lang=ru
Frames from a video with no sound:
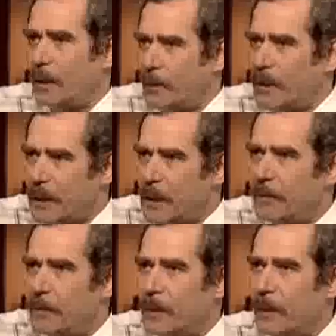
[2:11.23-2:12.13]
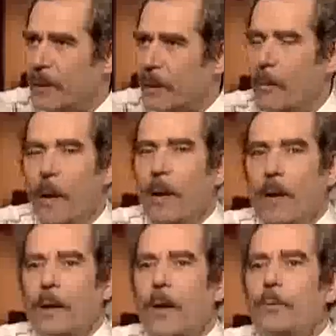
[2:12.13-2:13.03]
ты быть счастливым человеком,
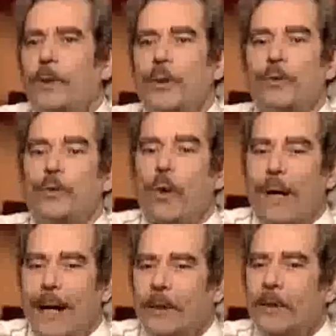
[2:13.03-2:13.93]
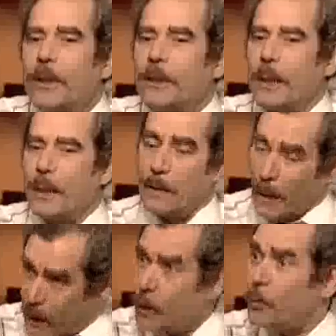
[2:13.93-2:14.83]
я убежден, что каждый человек скажет, я
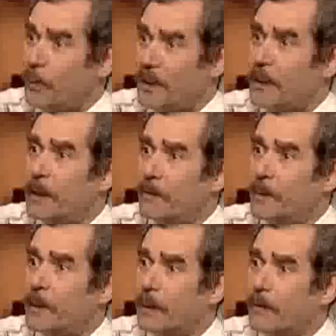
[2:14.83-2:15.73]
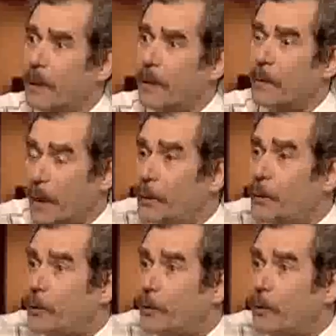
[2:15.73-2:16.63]
хочу быть счастливым человеком,
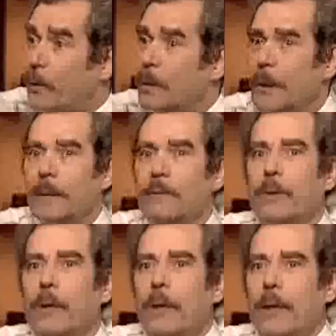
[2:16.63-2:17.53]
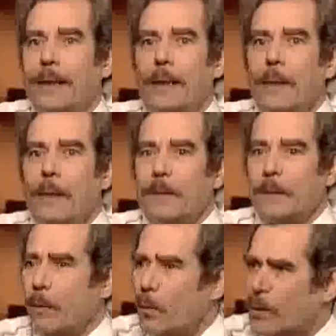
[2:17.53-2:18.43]
хочу. Знаете, вот это
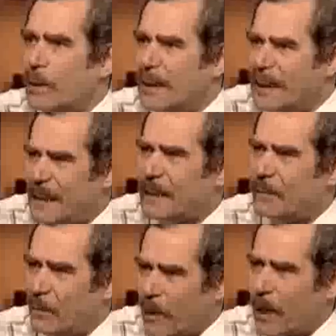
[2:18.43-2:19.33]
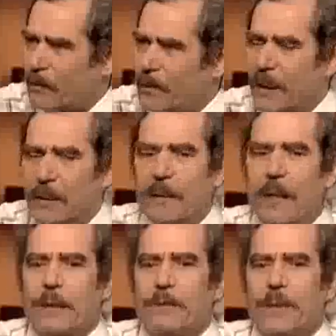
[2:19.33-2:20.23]
заложено, естественно, в каждом да. сердце
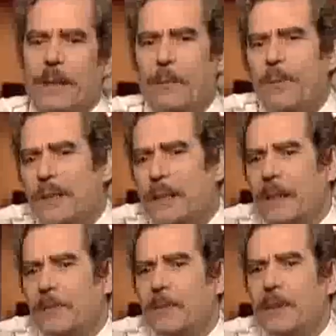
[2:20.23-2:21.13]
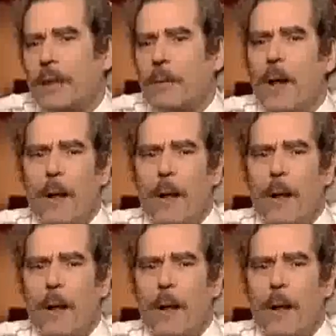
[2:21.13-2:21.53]
каждого человека, быть счастливым человеком.